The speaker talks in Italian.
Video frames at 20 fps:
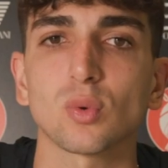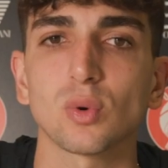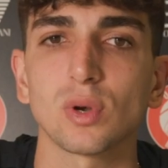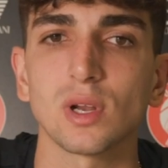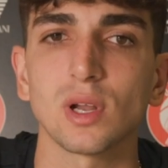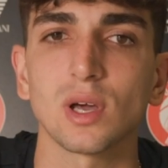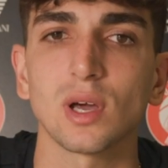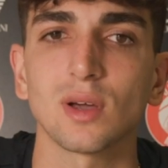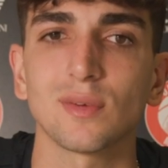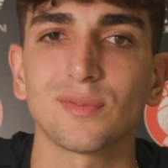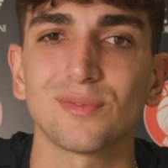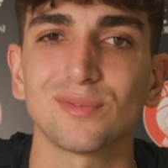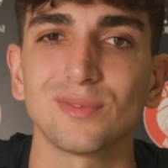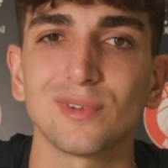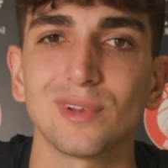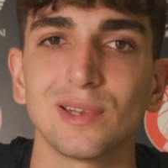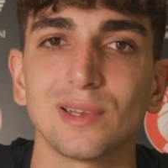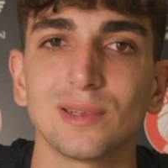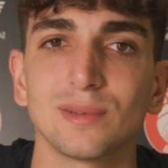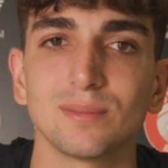quella
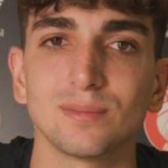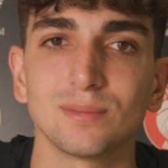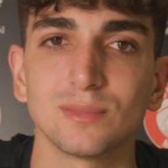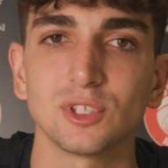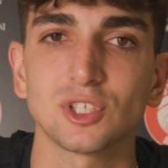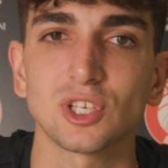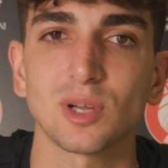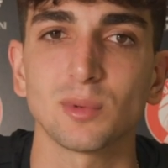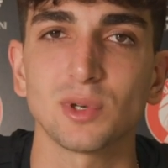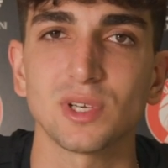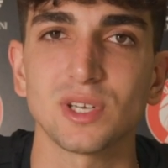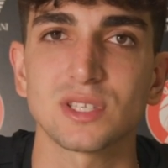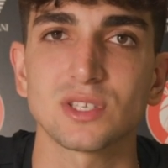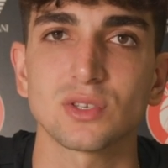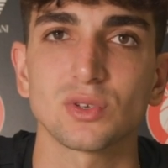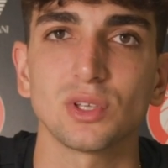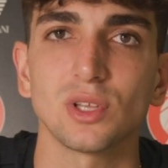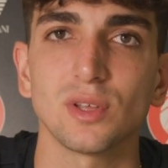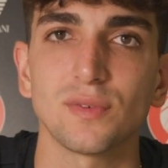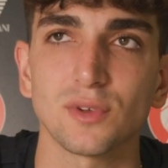diciamo
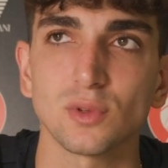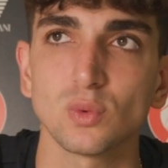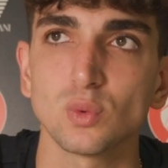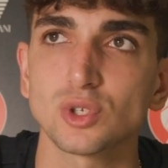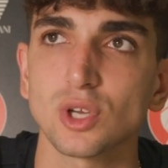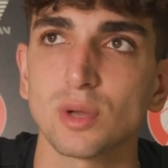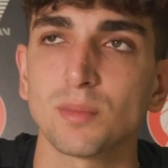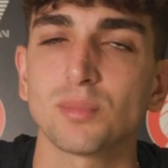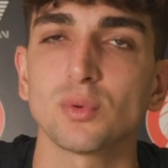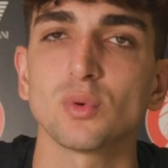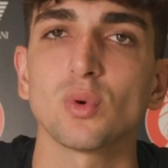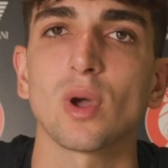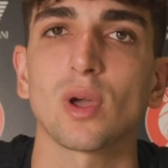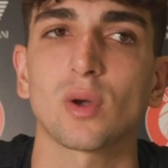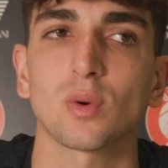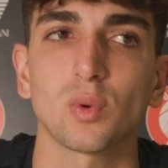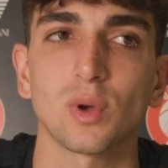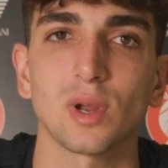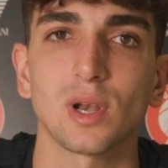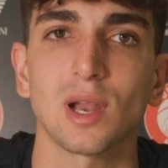iniezione di fiducia in più
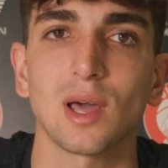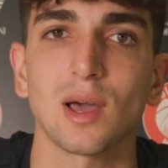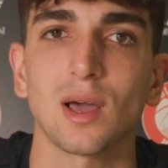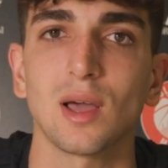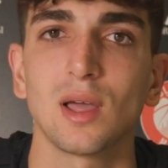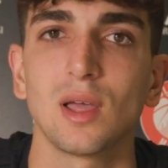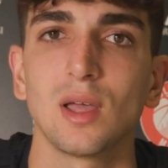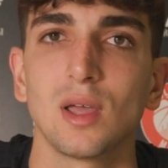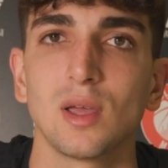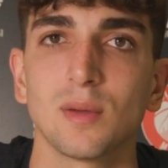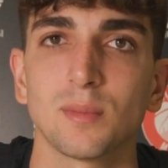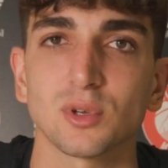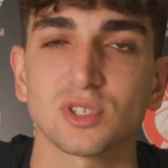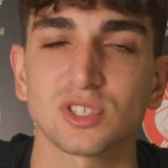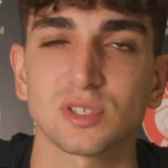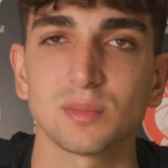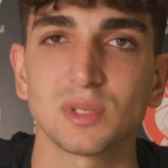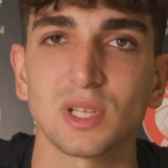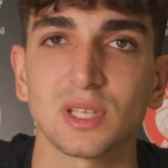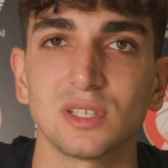e quella
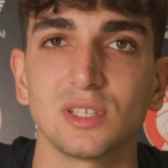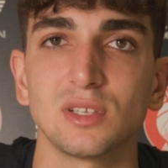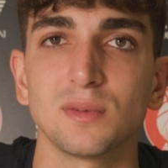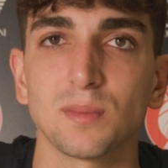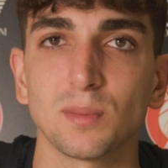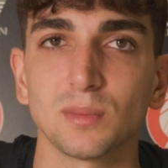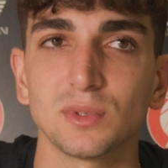possibilità di,